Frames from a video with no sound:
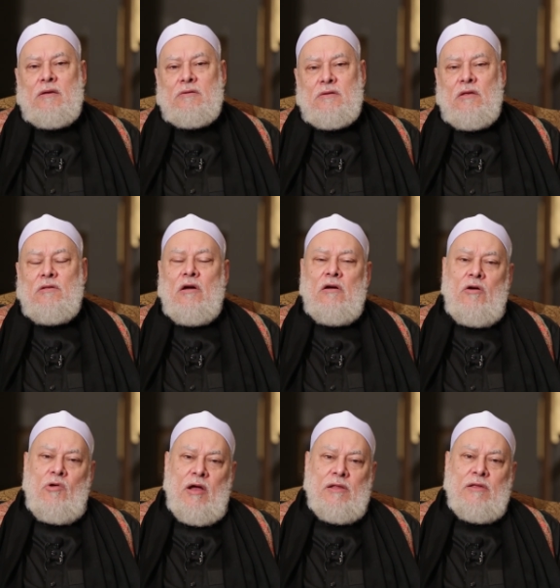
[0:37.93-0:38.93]
صدق
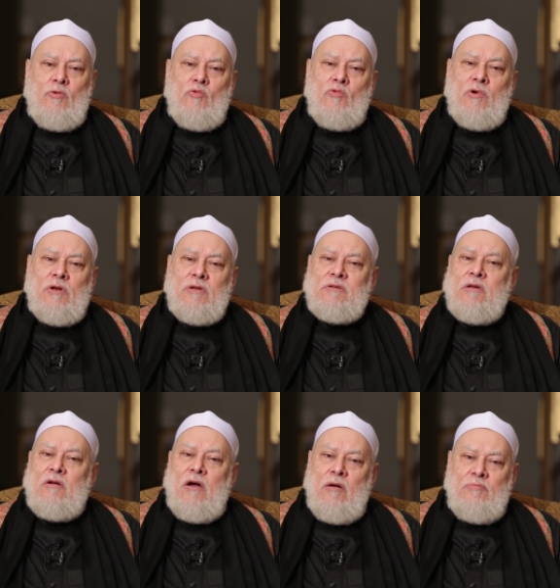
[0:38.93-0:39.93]
وعده
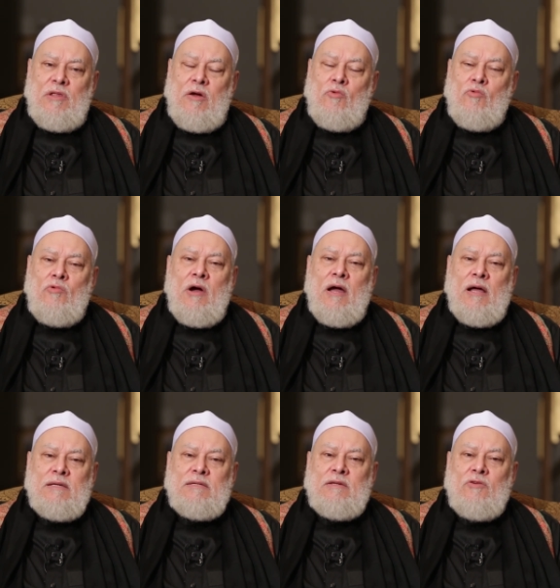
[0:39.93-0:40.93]
ونصر عبده
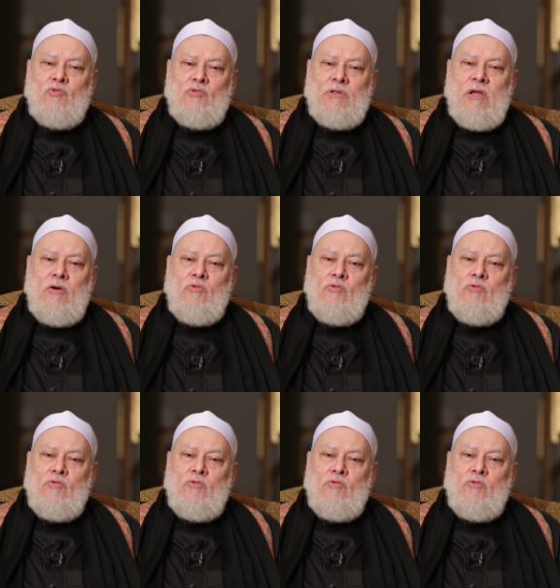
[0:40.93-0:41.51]
وأعز جنده